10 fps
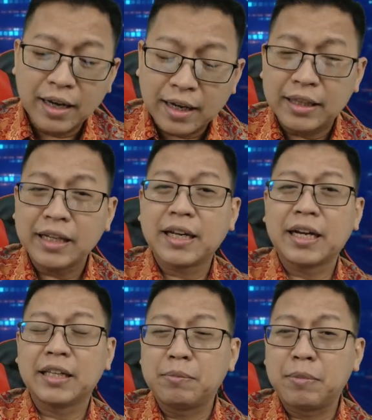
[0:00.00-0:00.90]
Ketika
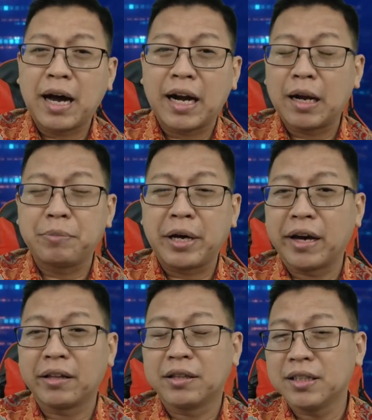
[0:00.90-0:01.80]
kita menghadapi
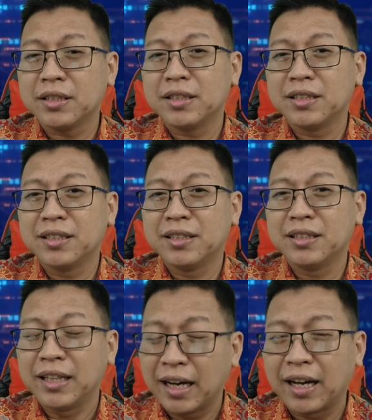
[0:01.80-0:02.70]
haters,
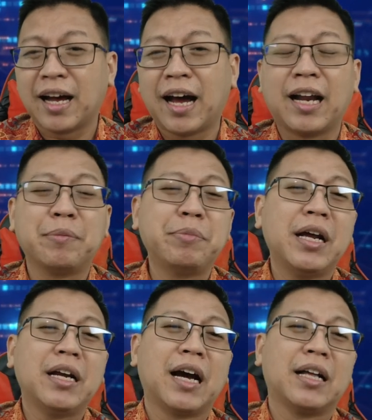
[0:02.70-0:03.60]
ya
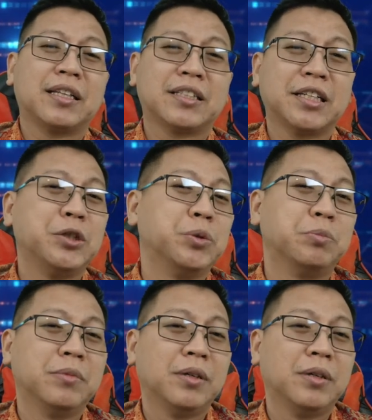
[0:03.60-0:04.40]
hadapilah dengan tersenyum.